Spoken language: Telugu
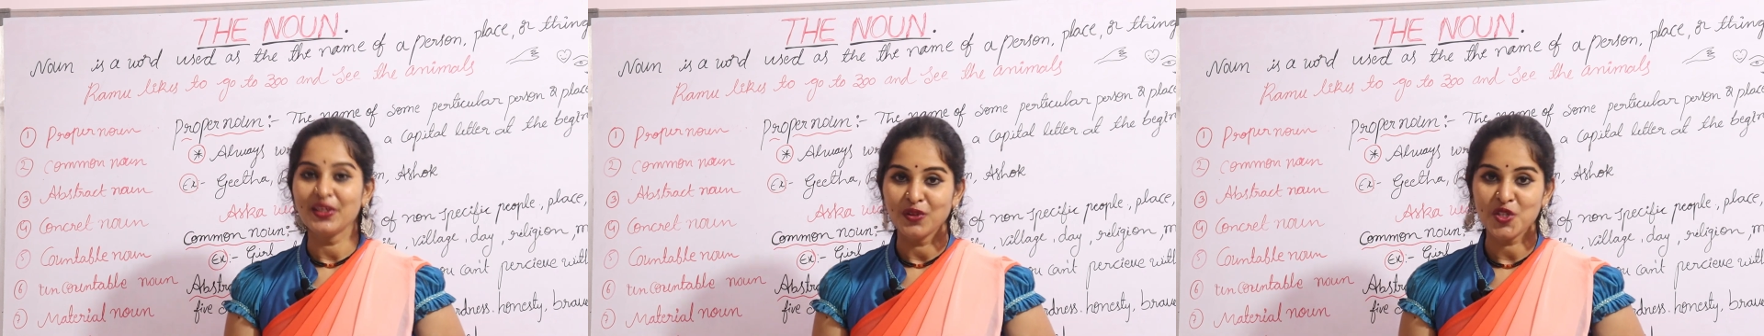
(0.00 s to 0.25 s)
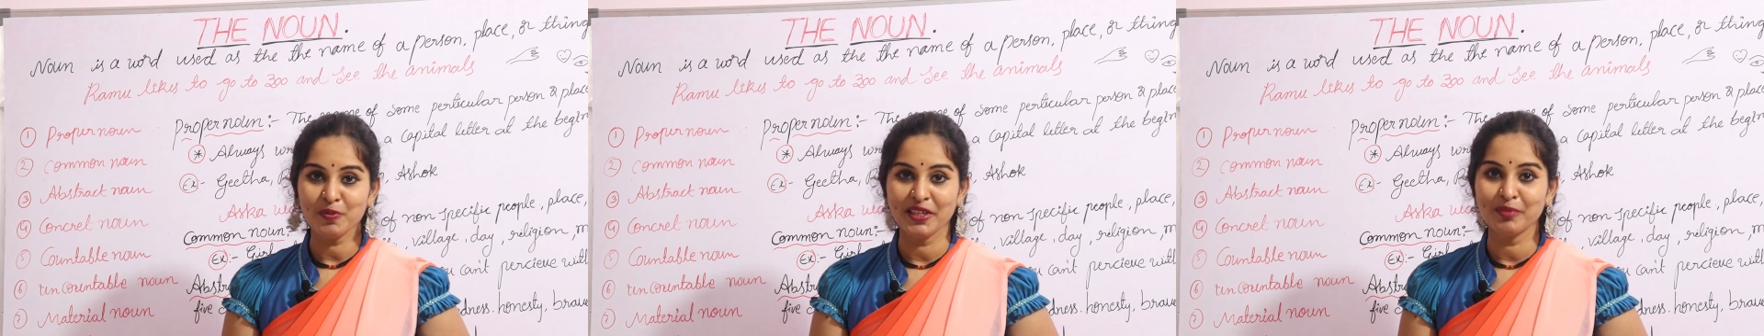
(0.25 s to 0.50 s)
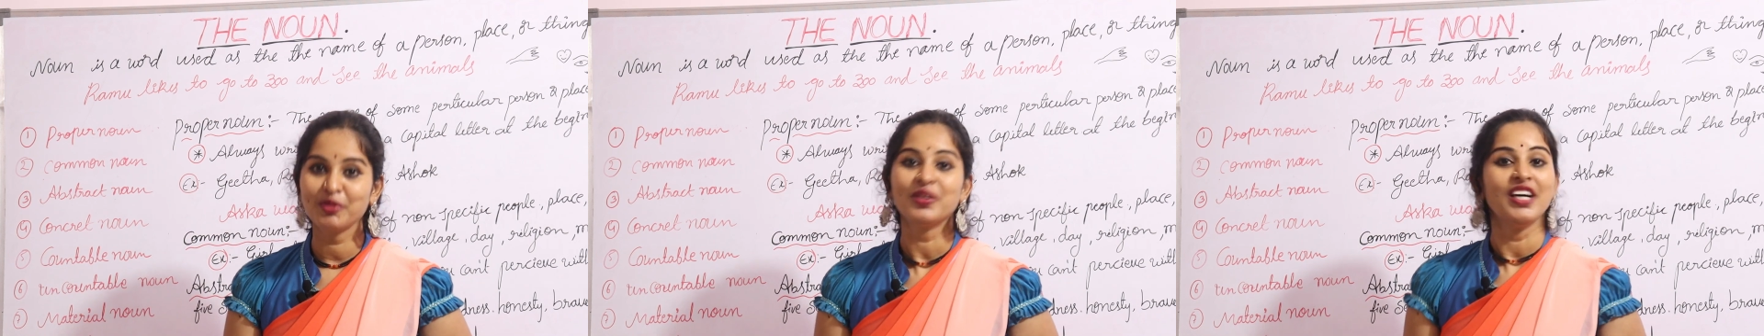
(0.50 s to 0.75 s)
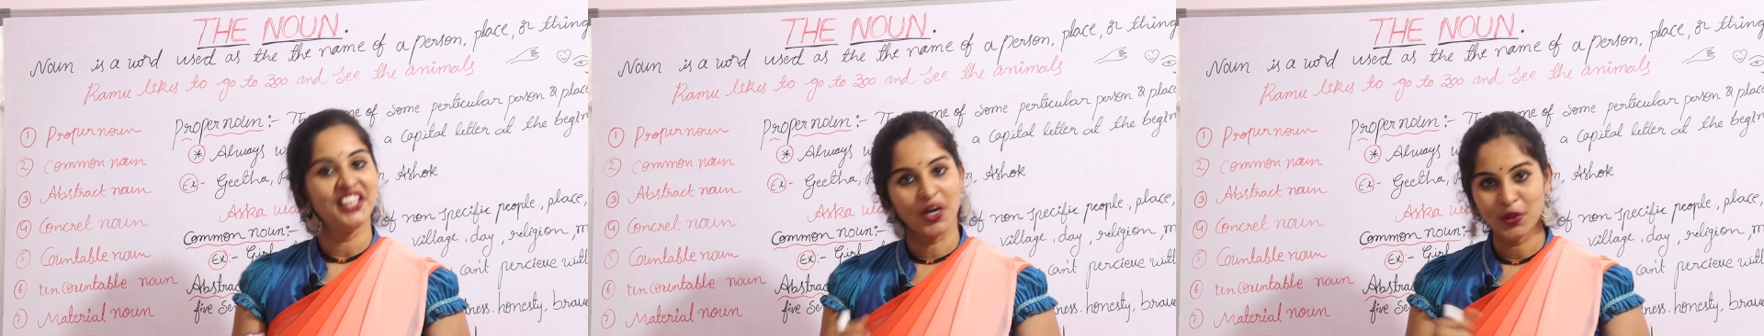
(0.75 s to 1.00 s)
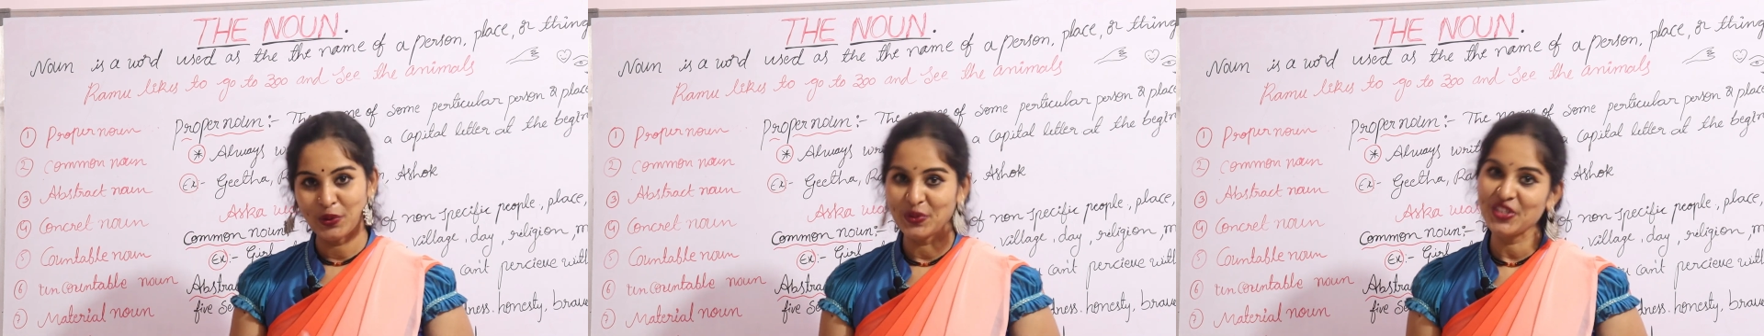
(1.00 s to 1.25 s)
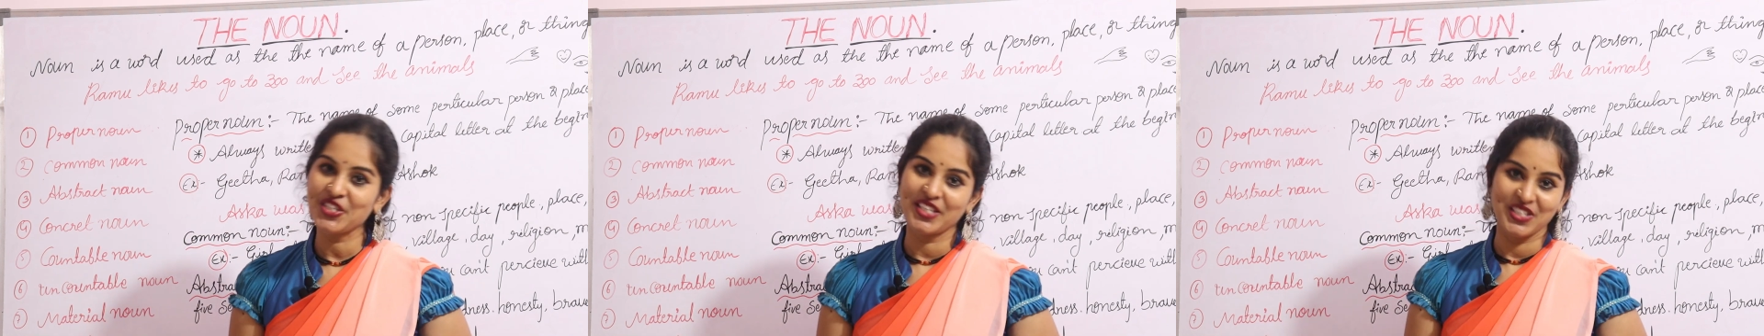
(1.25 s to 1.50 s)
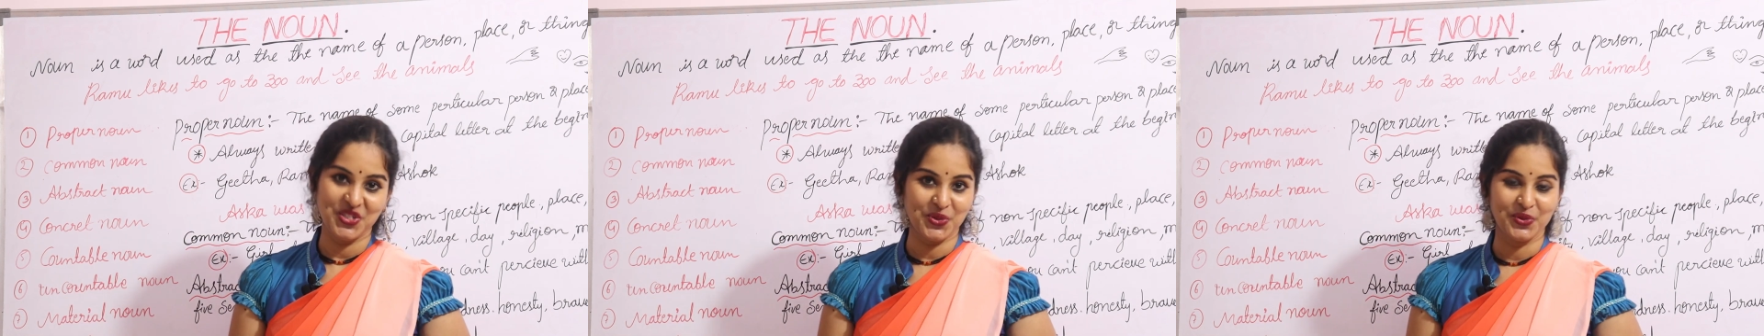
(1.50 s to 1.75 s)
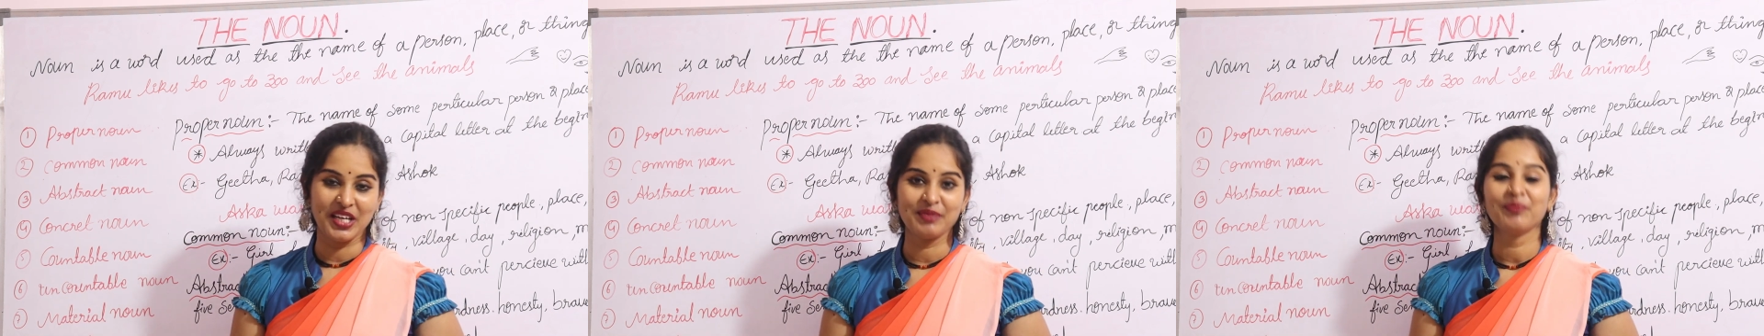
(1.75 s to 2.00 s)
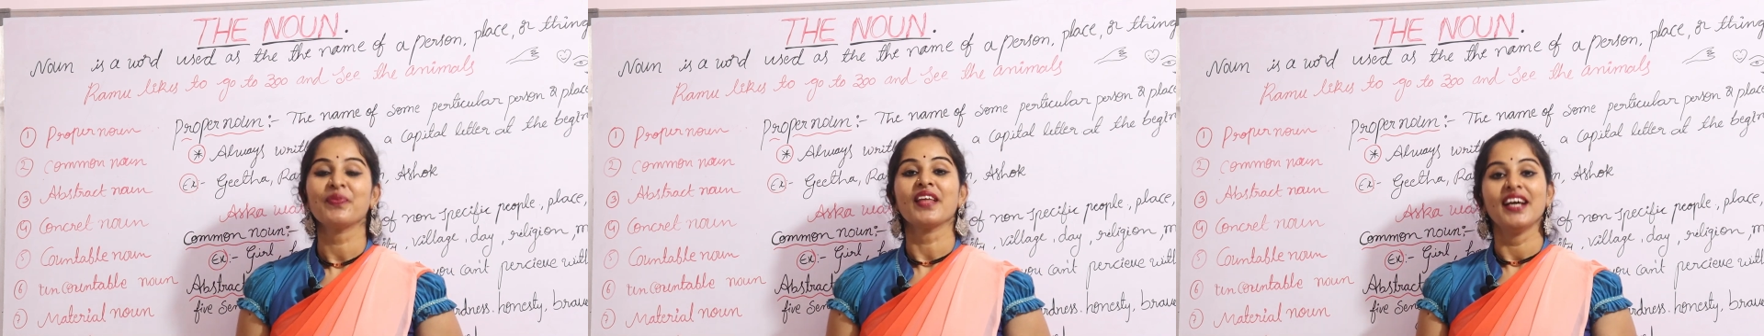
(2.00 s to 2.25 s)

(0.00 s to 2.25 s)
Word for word: ఈరోజు మనము నౌన్ గురించి నేర్చుకుందాం